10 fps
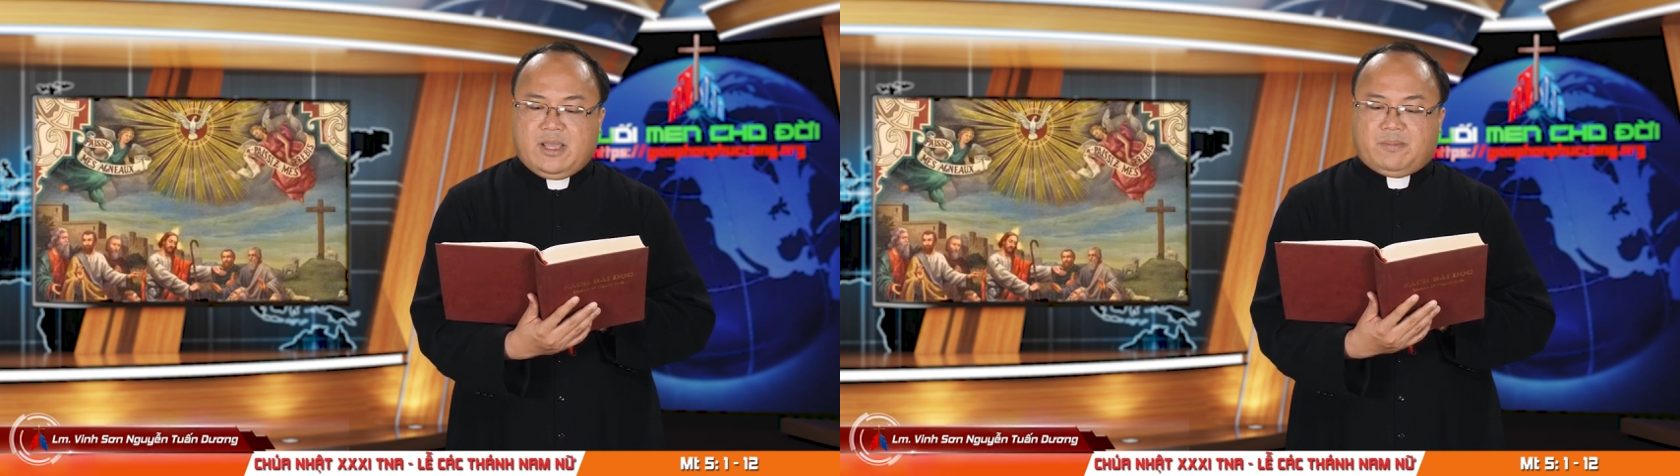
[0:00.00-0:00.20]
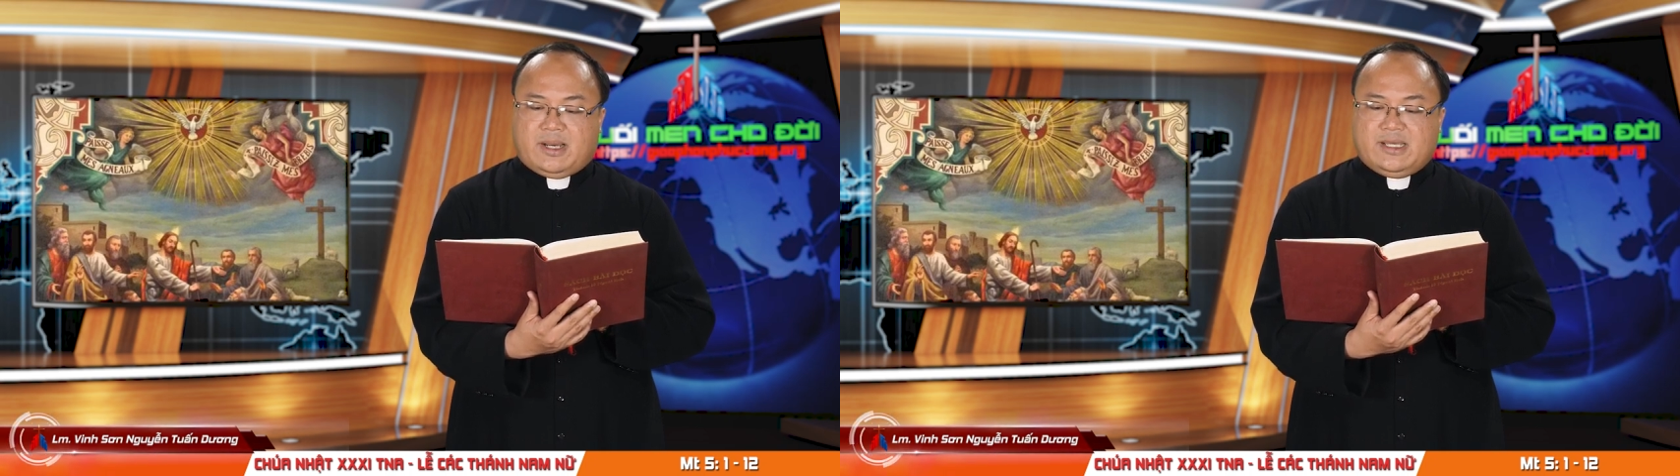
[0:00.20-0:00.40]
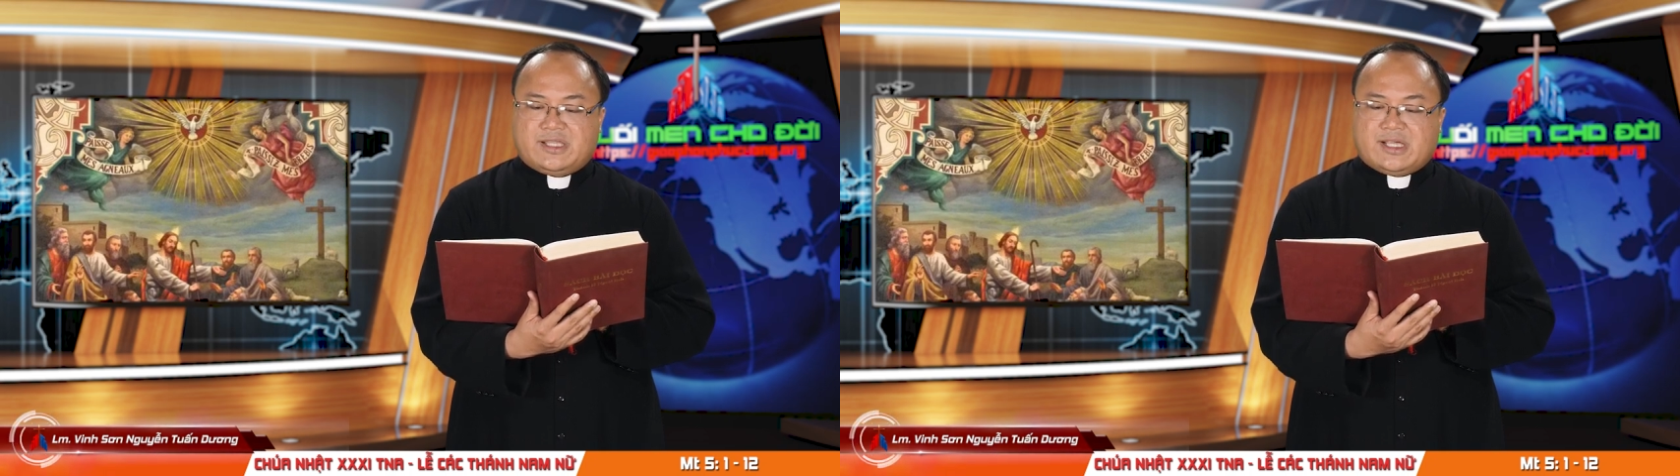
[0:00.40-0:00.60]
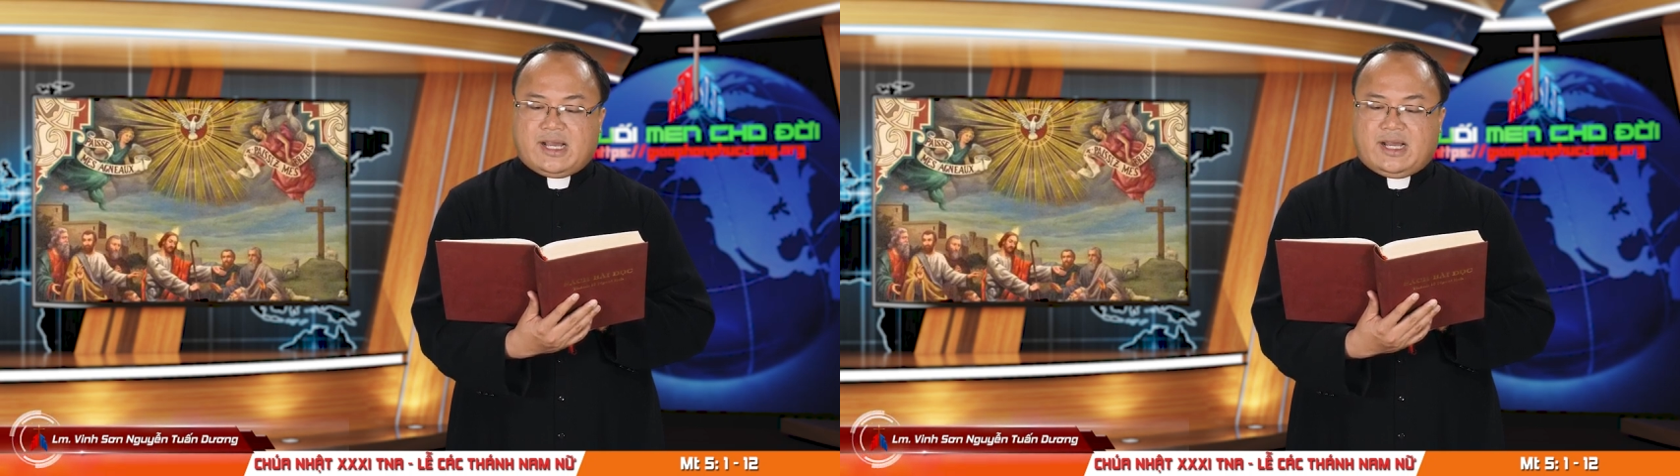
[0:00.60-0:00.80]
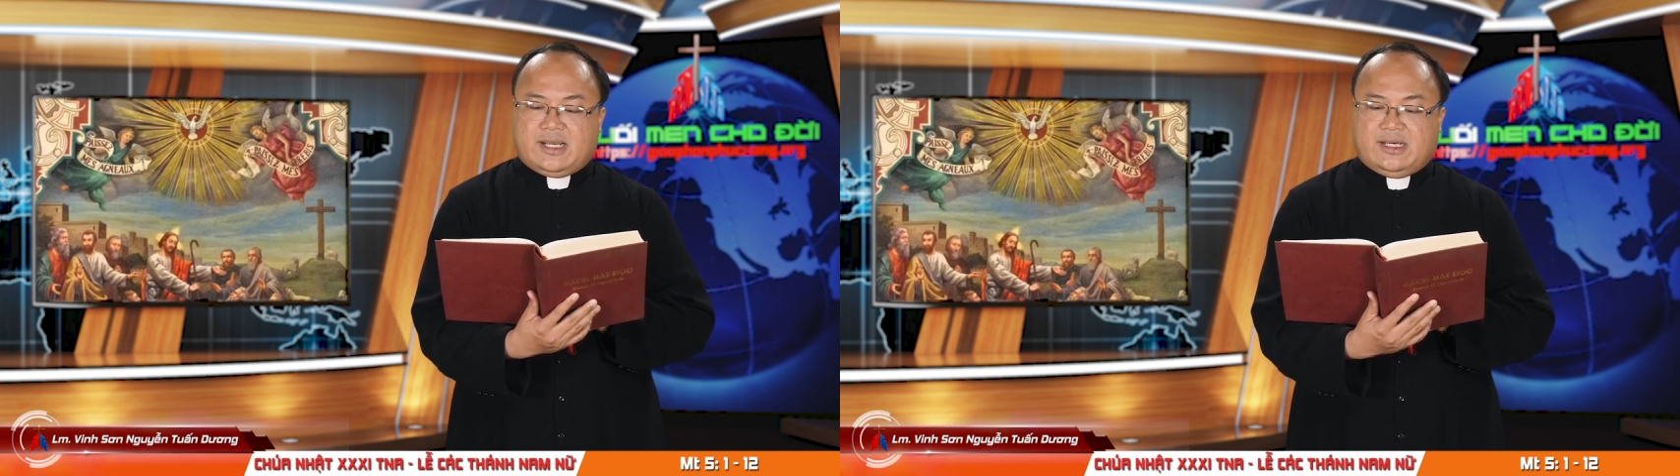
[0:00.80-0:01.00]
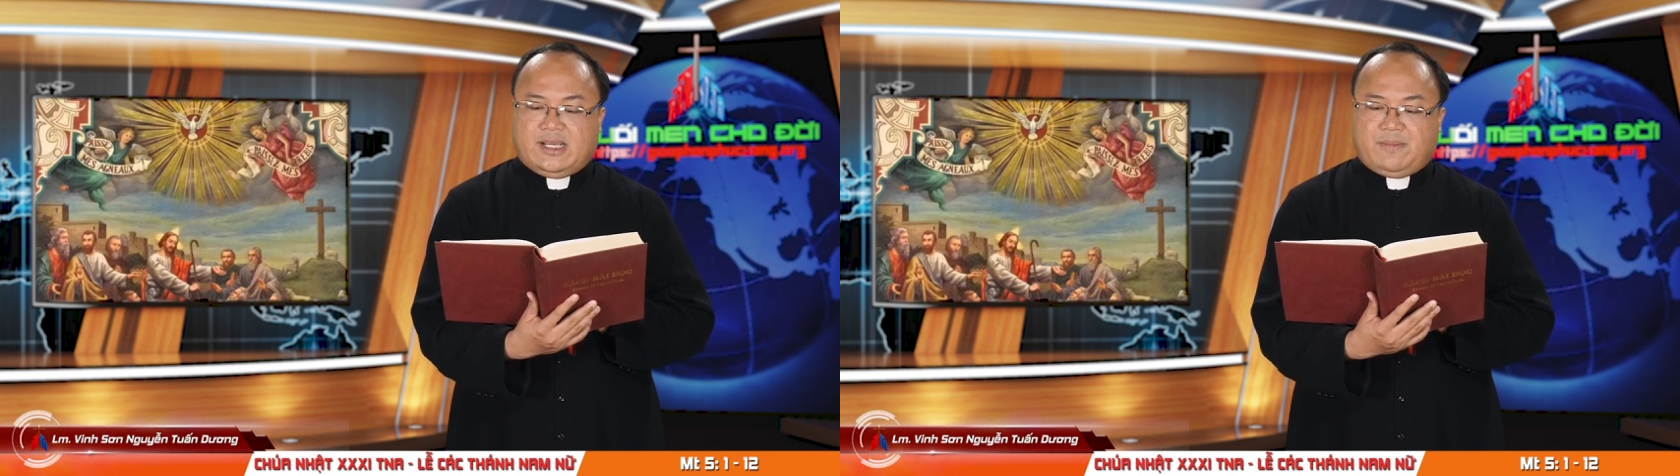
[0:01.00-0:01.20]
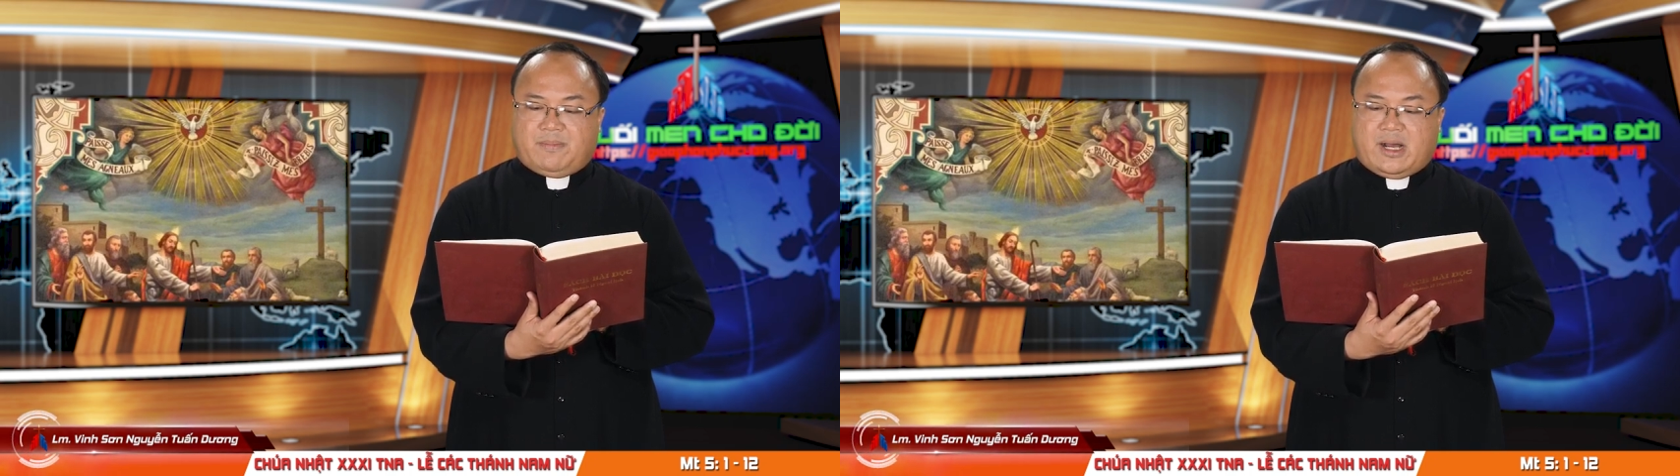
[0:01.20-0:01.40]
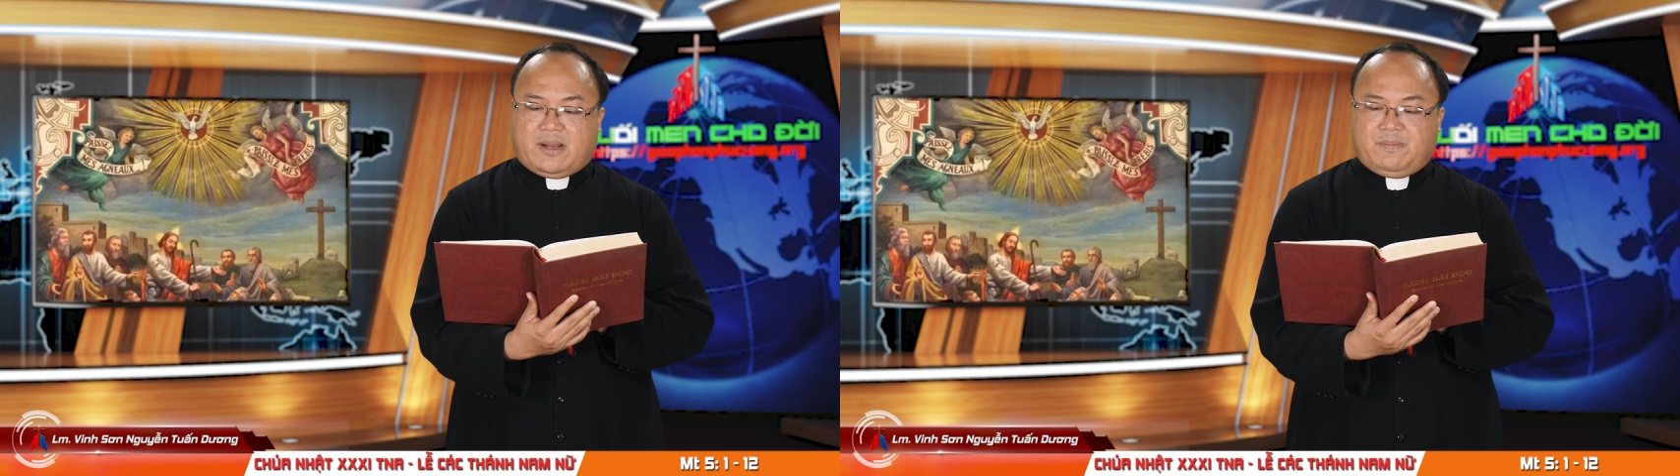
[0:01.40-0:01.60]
Bấy giờ người mở